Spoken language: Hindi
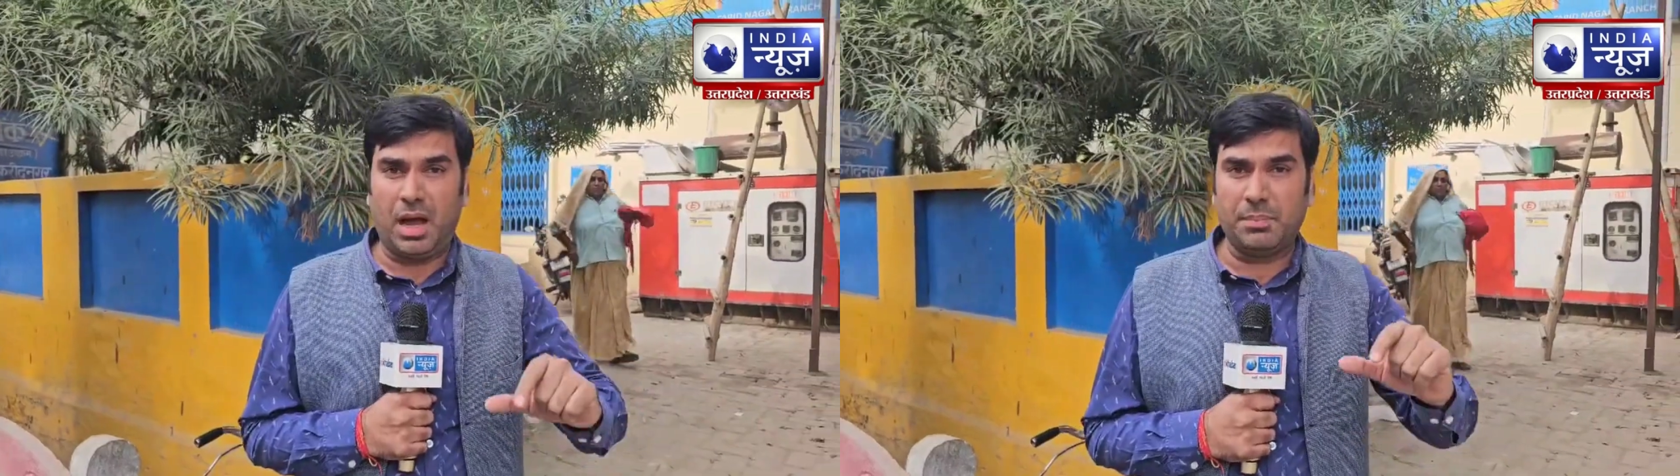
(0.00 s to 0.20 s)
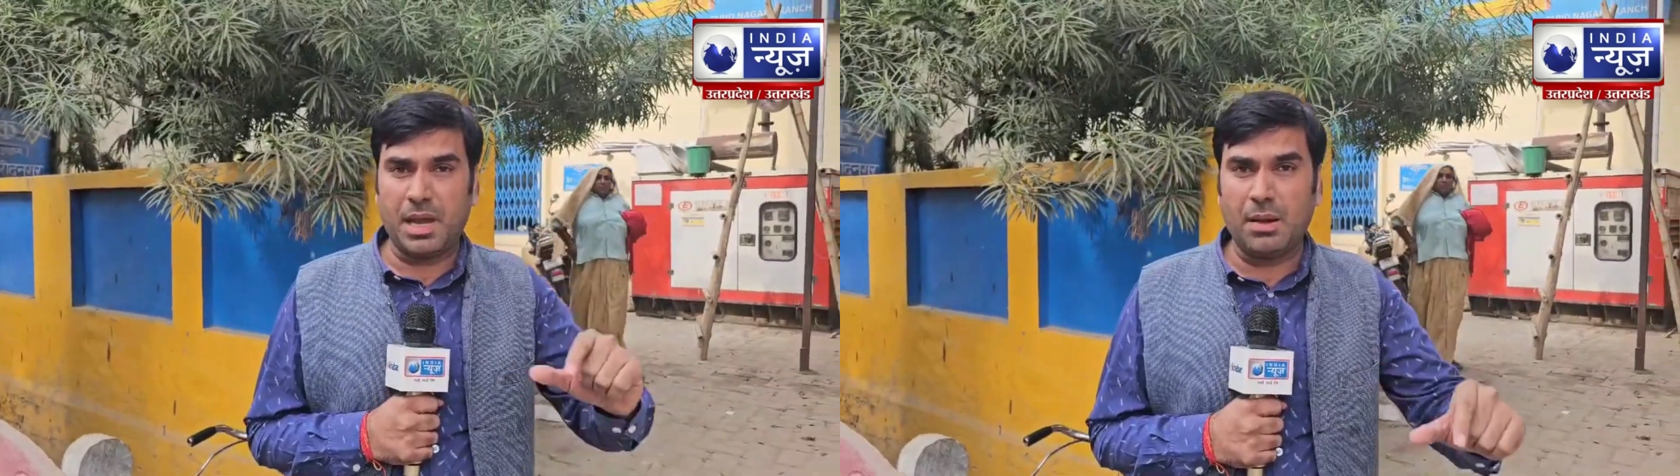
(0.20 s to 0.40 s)

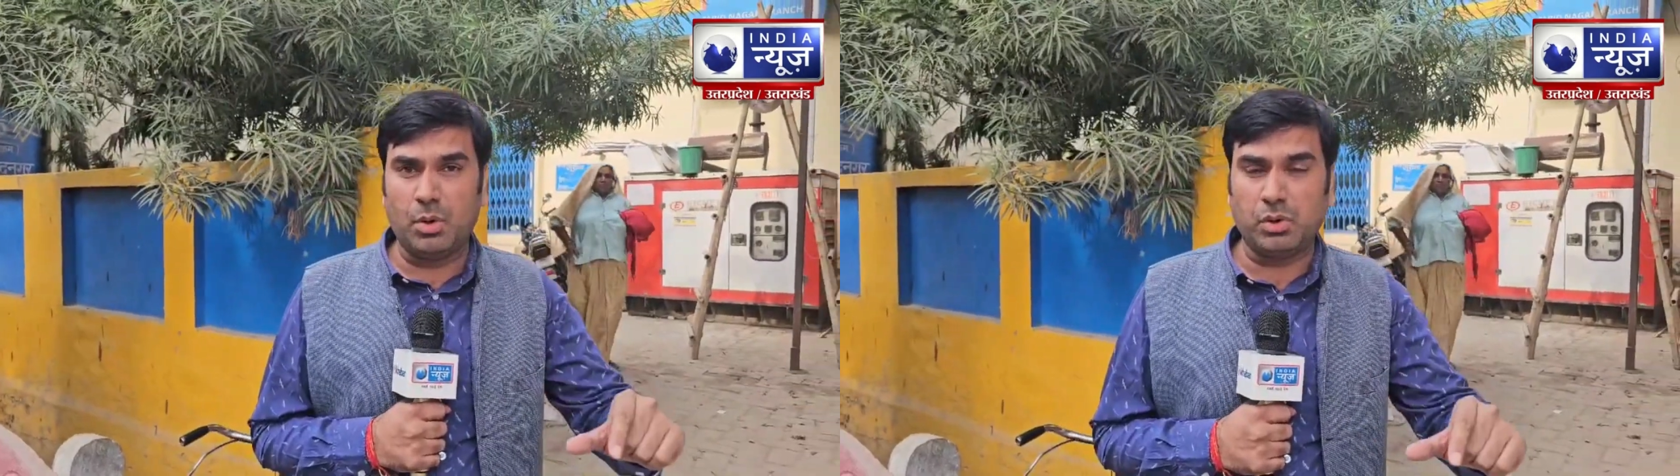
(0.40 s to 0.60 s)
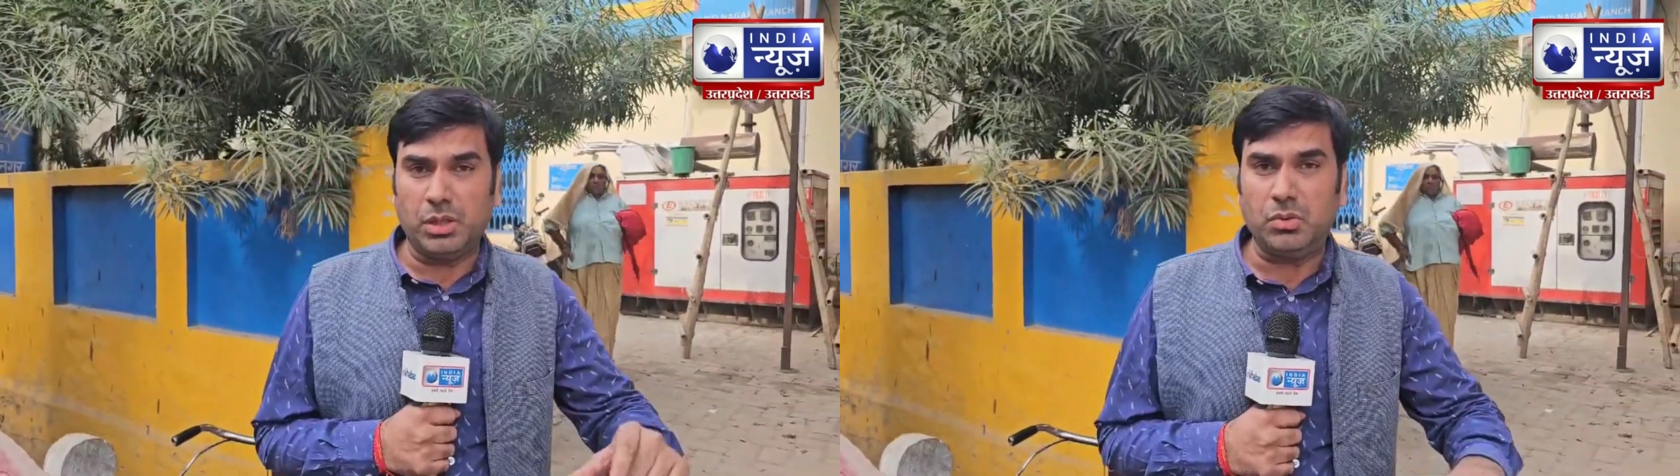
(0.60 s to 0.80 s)
कामयाब
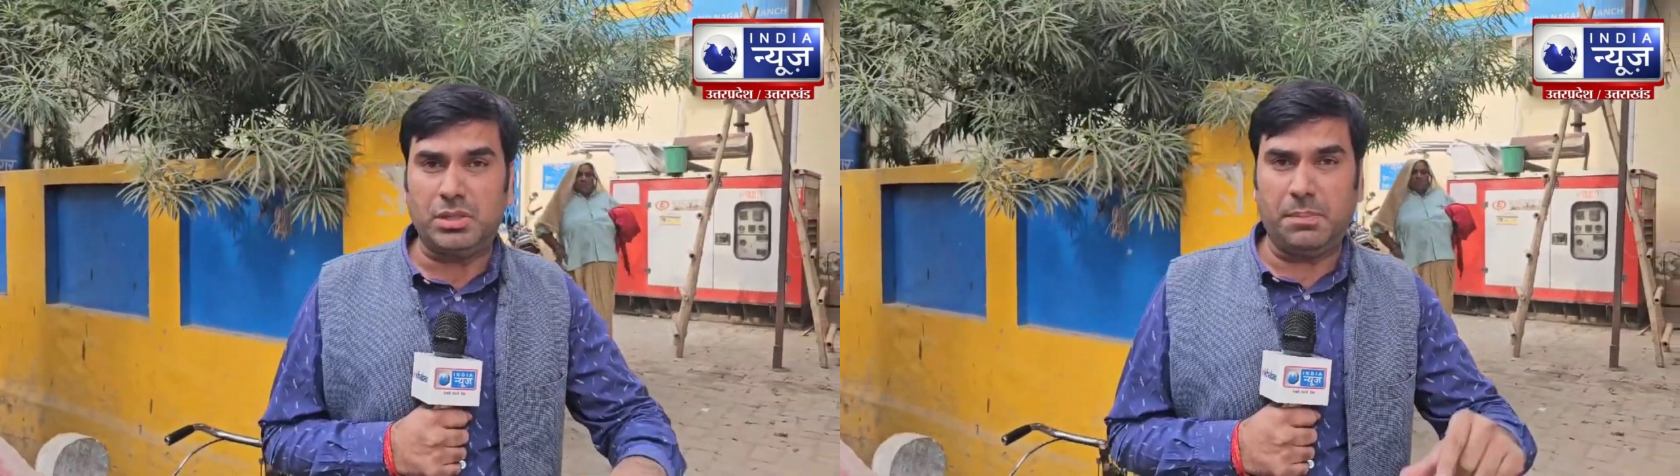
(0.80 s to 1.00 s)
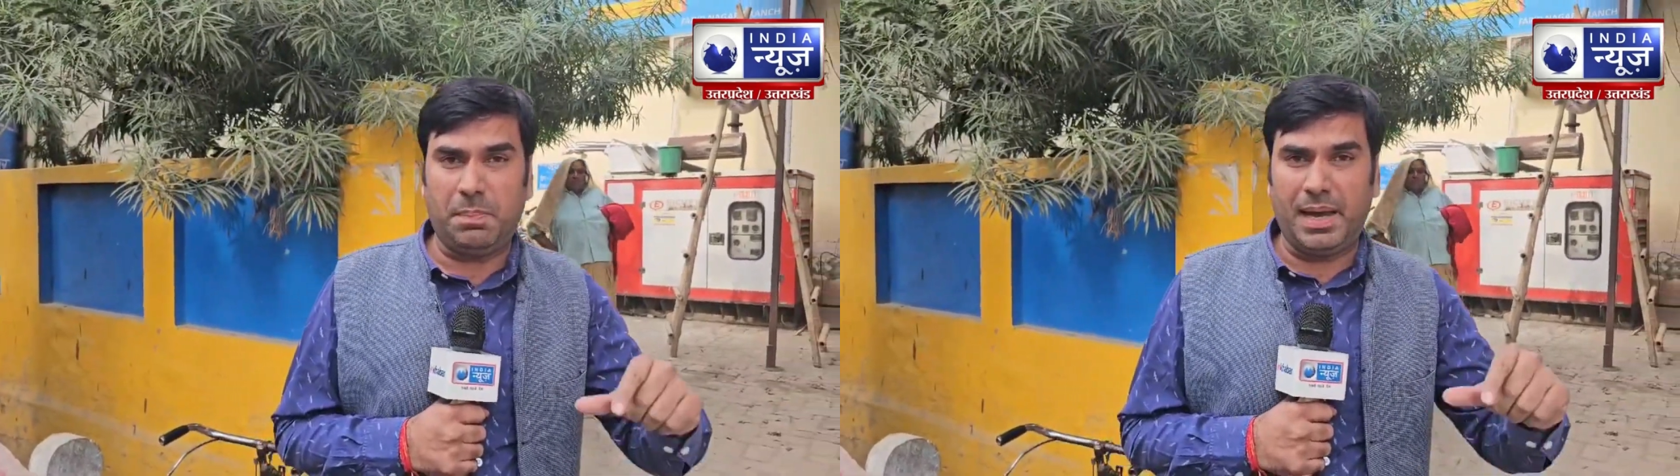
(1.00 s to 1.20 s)
होती
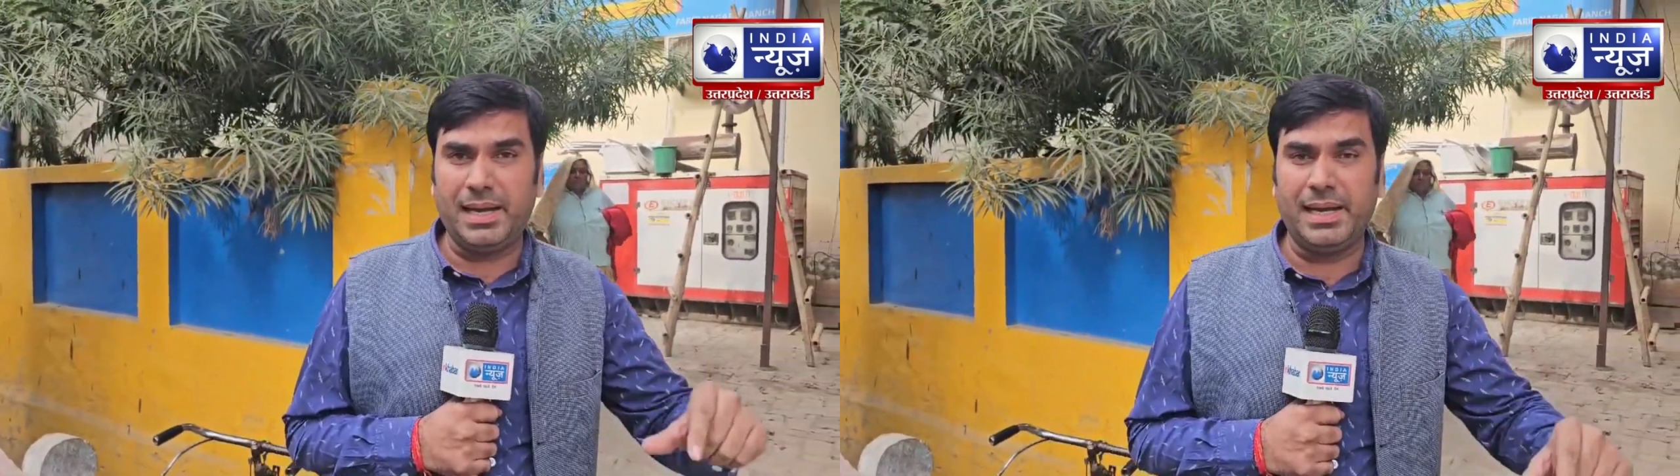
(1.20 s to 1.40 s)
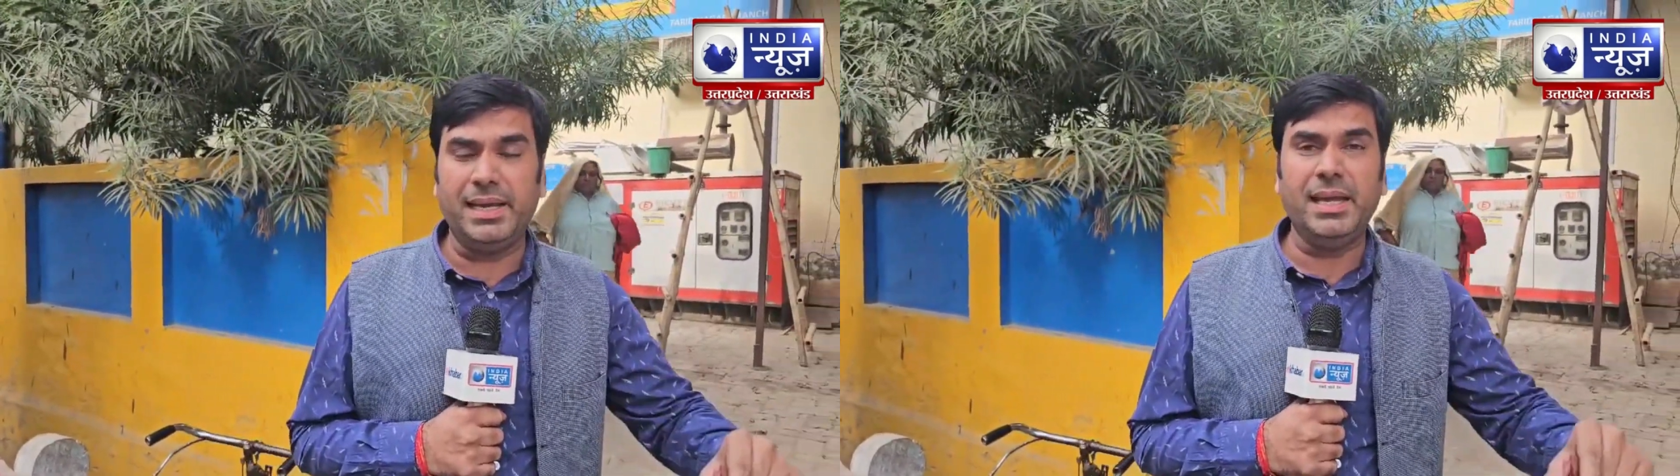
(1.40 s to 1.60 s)
उससे
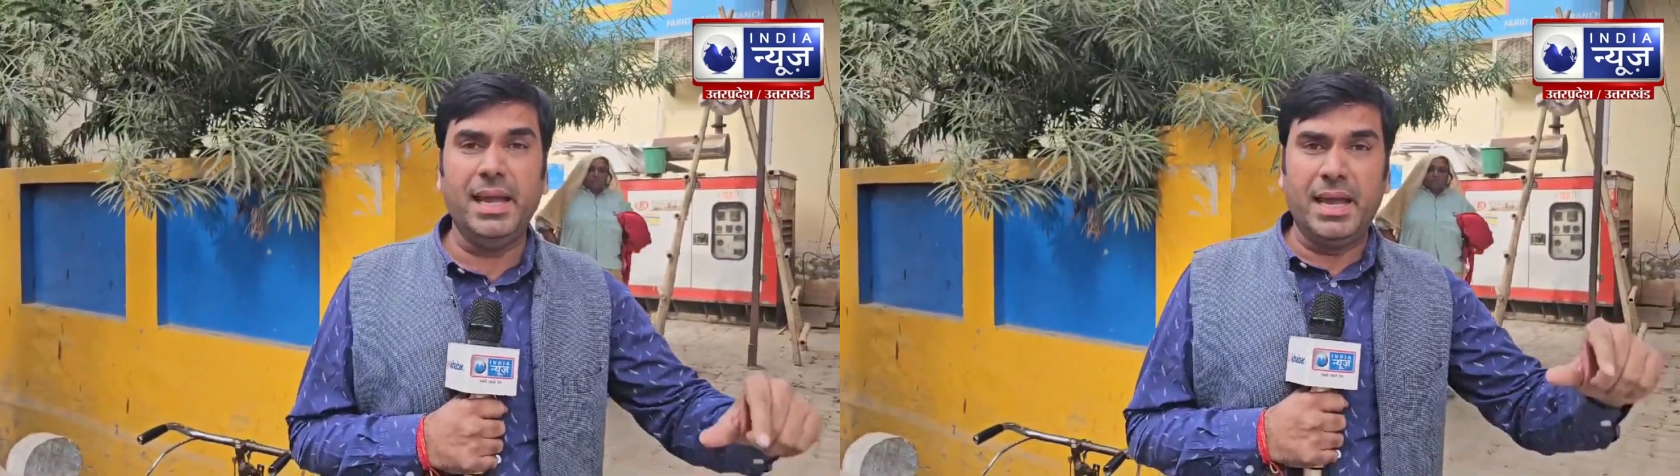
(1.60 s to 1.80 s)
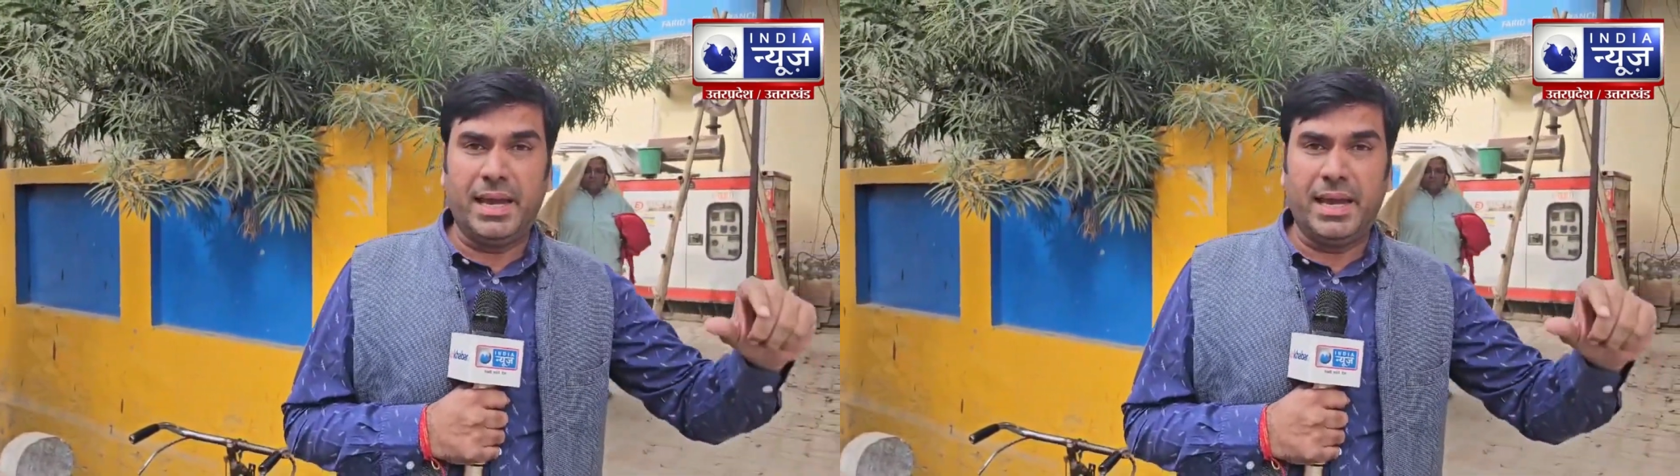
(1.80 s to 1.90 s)
पहले ही